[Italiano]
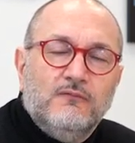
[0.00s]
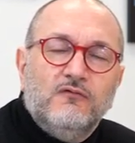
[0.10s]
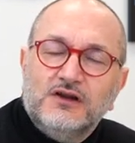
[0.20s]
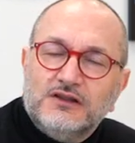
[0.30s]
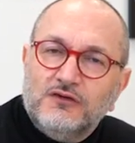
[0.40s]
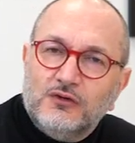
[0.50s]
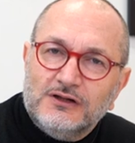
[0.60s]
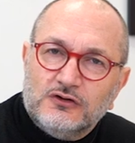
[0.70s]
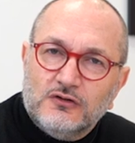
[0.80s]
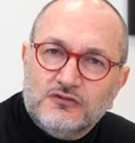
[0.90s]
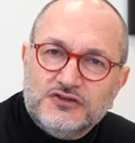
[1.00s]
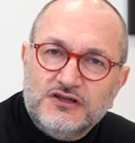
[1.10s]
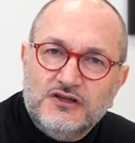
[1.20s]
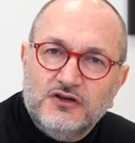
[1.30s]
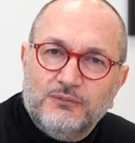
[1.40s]
Volete avere un altro
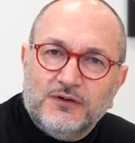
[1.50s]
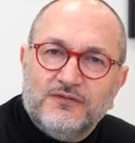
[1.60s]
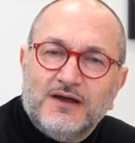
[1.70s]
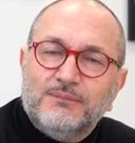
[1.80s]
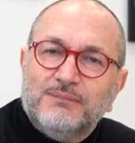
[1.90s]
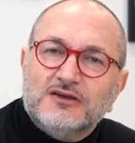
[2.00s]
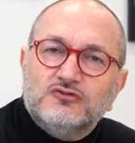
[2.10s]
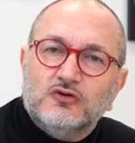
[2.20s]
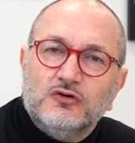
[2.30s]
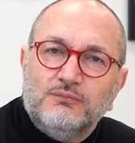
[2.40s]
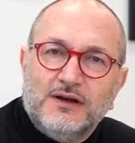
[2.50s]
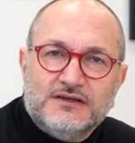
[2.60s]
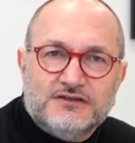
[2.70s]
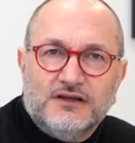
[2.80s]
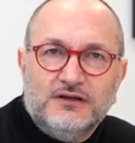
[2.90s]
consiglio per fare password
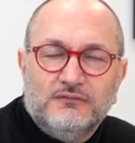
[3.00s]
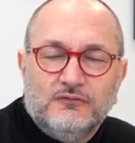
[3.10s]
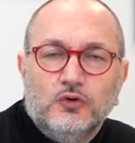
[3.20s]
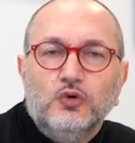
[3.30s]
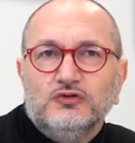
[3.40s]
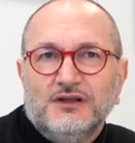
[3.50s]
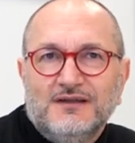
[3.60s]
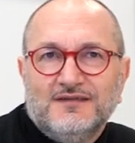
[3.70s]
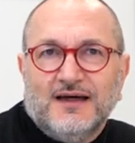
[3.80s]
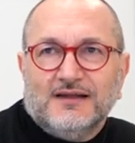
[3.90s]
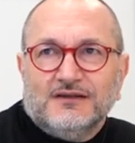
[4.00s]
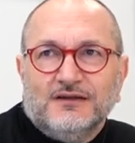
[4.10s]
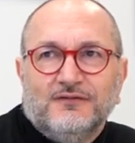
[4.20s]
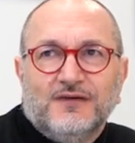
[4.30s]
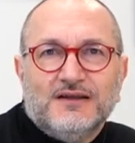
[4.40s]
complesse?
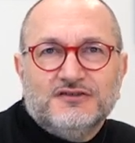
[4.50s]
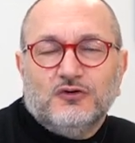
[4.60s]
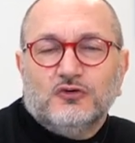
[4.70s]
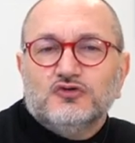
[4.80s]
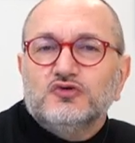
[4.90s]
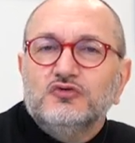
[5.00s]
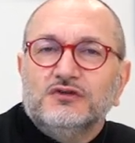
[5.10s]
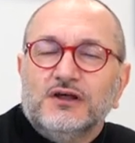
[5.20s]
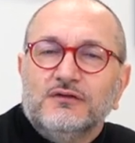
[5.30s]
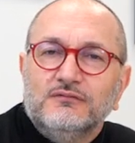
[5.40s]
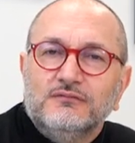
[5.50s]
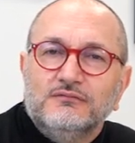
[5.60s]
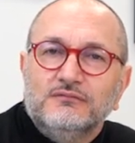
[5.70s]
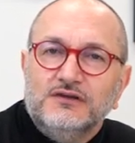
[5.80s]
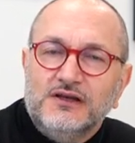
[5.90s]
Utilizzate frasi conosciute
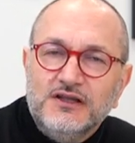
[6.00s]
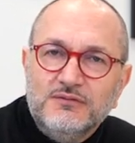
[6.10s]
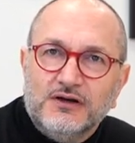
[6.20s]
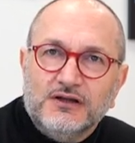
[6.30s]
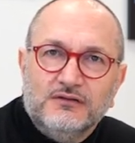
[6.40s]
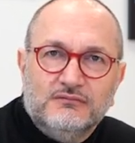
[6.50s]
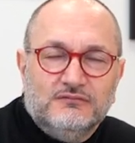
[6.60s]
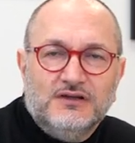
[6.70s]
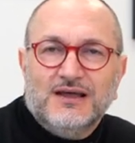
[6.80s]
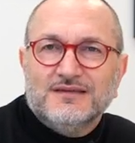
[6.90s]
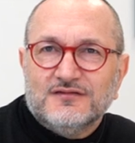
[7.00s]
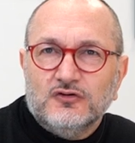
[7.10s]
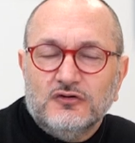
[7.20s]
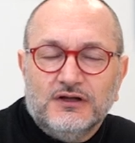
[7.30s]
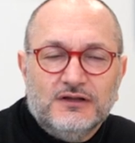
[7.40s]
di libri, di
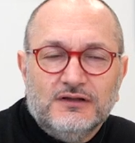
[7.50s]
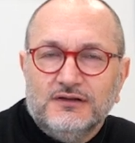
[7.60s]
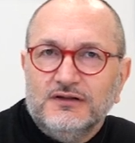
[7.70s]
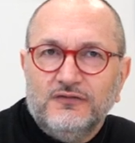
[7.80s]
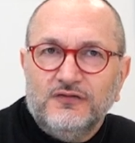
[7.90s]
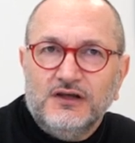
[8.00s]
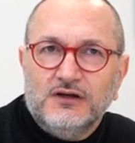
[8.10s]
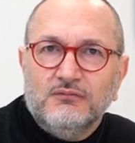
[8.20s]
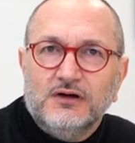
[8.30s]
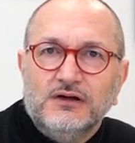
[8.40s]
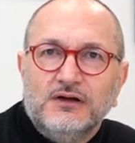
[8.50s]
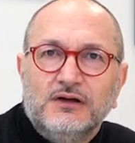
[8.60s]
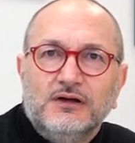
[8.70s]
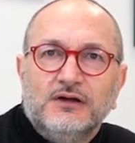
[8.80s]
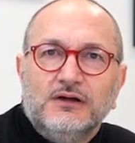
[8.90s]
canzoni, di film,
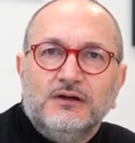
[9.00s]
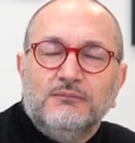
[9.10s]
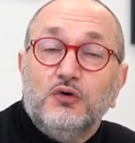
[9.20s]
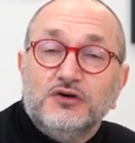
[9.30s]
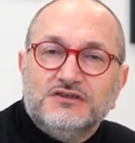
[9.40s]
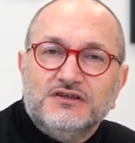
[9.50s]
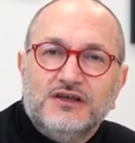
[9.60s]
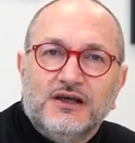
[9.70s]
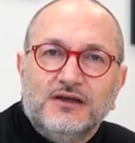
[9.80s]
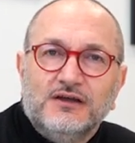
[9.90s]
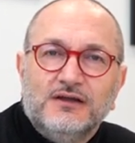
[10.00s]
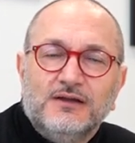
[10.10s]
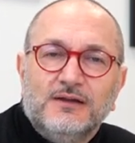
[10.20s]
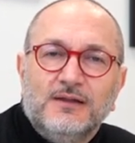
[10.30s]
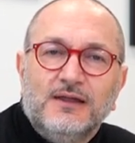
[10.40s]
poesie
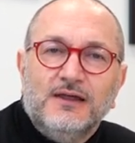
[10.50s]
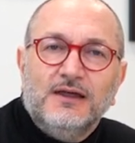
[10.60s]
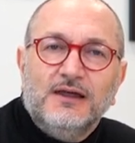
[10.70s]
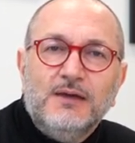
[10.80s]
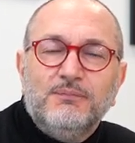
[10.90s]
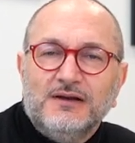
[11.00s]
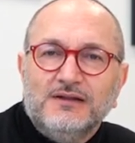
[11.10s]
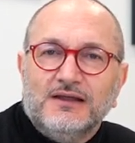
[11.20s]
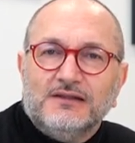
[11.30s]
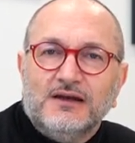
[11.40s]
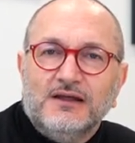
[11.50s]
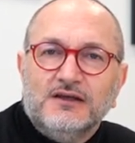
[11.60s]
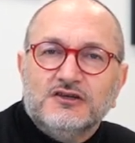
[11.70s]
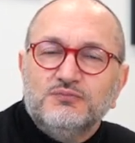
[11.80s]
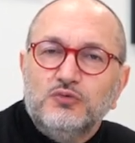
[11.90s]
e
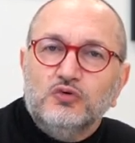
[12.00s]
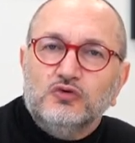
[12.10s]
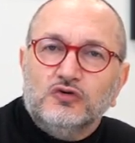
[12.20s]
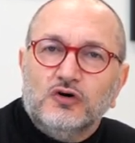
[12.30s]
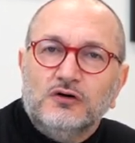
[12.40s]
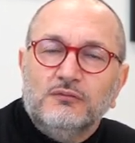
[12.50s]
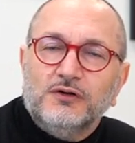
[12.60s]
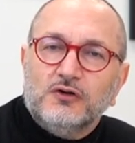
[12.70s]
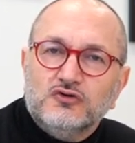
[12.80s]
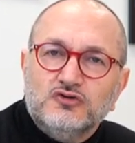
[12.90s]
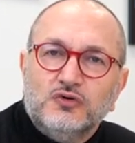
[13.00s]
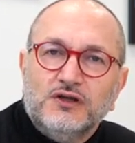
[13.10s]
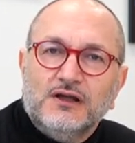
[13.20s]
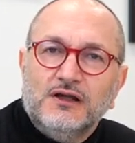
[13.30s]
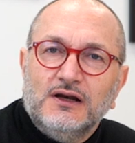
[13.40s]
prendetene spunto per
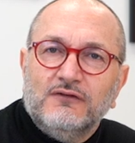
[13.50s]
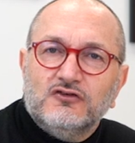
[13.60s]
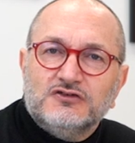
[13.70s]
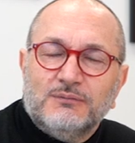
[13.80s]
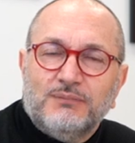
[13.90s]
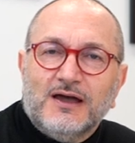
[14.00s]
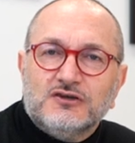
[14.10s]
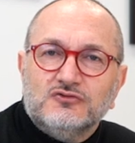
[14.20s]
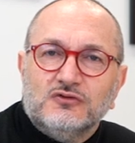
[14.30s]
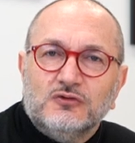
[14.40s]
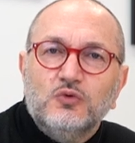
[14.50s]
costruire la vostra password.